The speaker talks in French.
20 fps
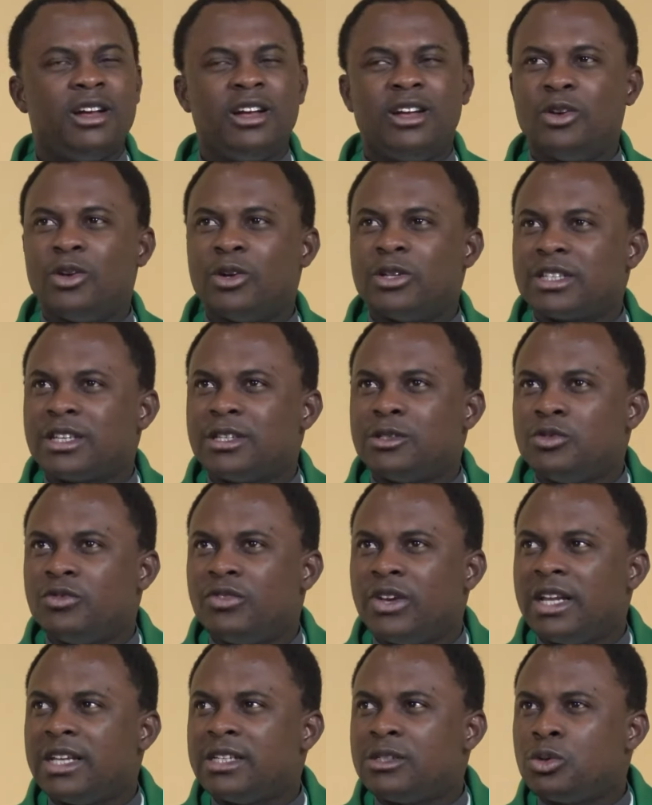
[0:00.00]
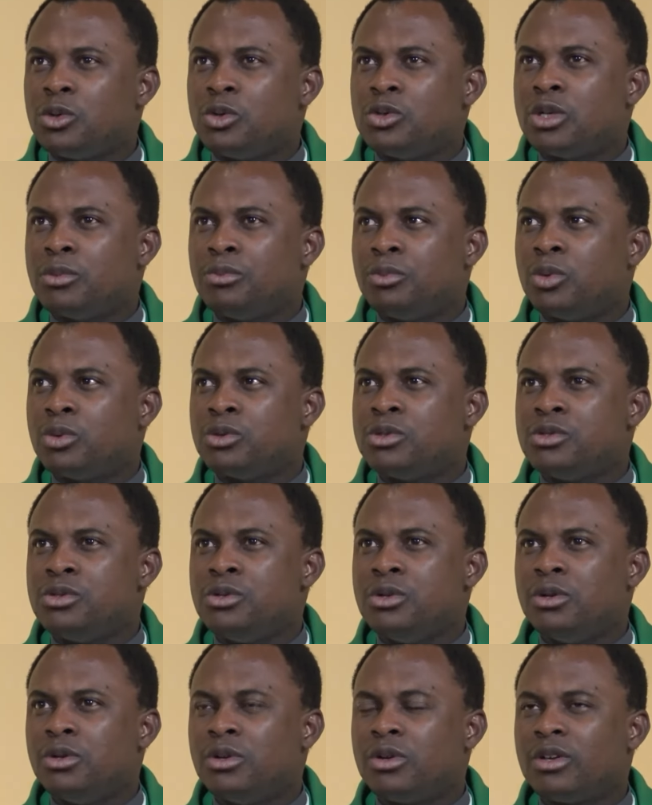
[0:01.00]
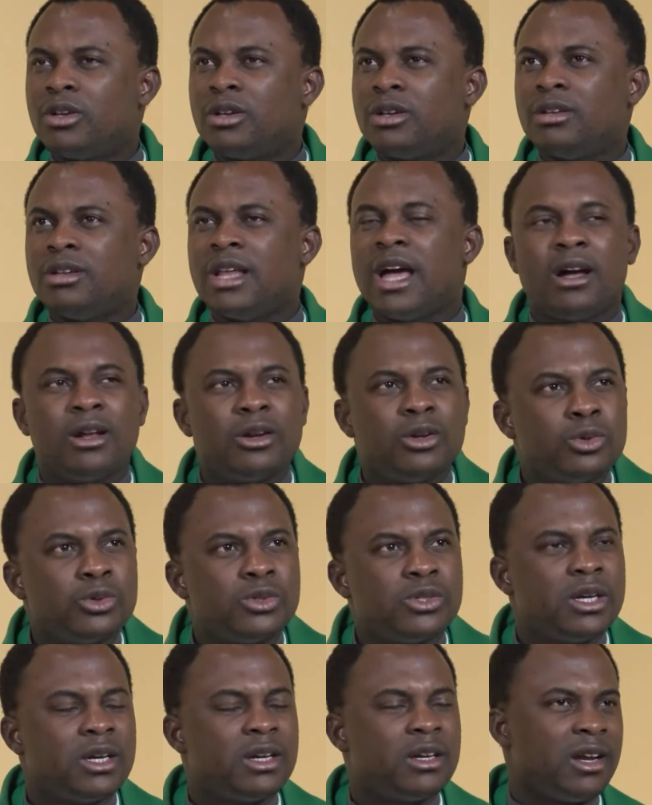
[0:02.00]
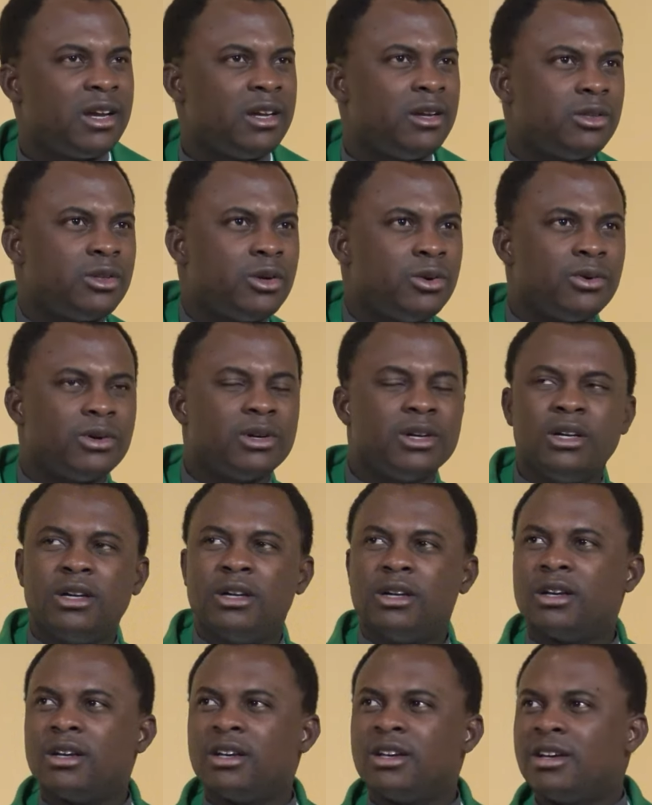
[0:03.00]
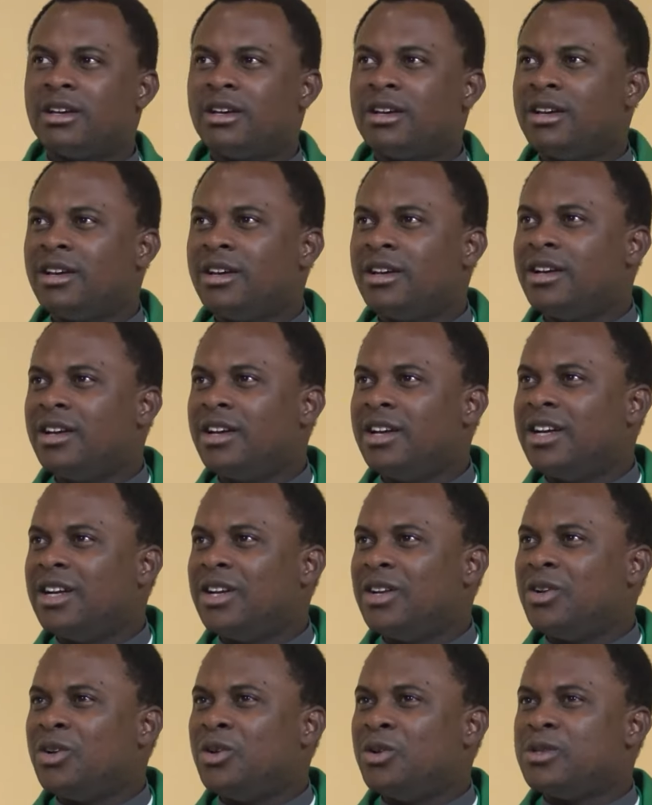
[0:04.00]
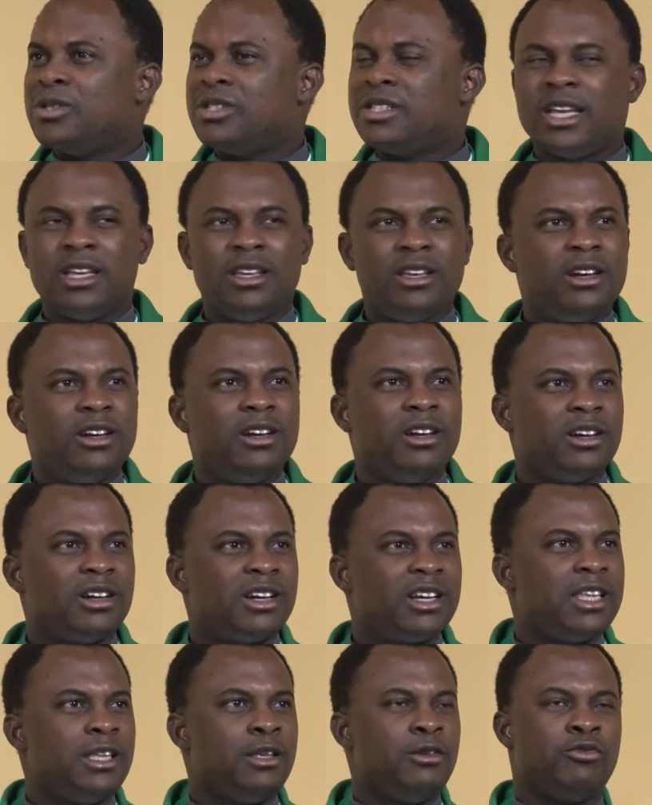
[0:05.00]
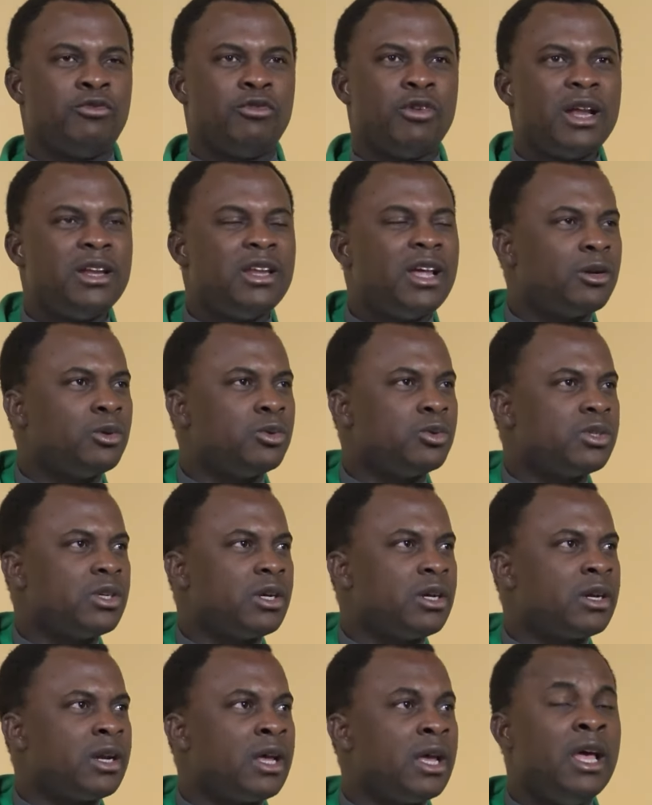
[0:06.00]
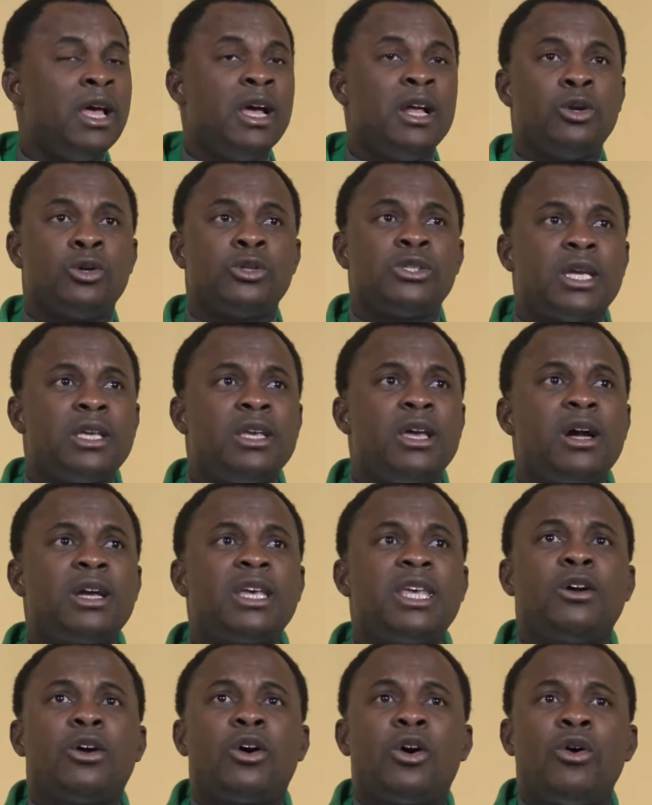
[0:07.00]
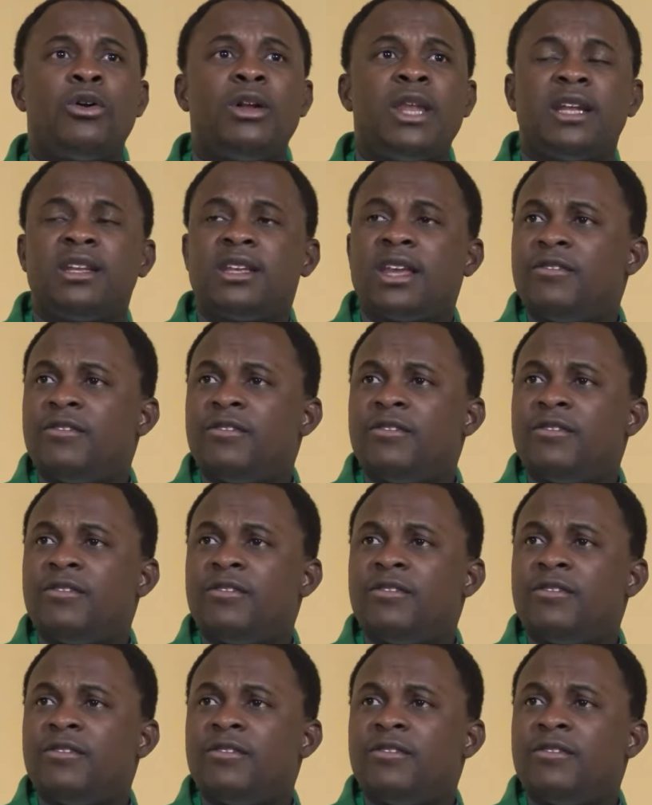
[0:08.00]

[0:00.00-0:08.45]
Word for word: Lorsque tu fais les choses pour Dieu, dans le secret de ton cœur, le Seigneur qui voit dans le secret, le Seigneur qui connaît tes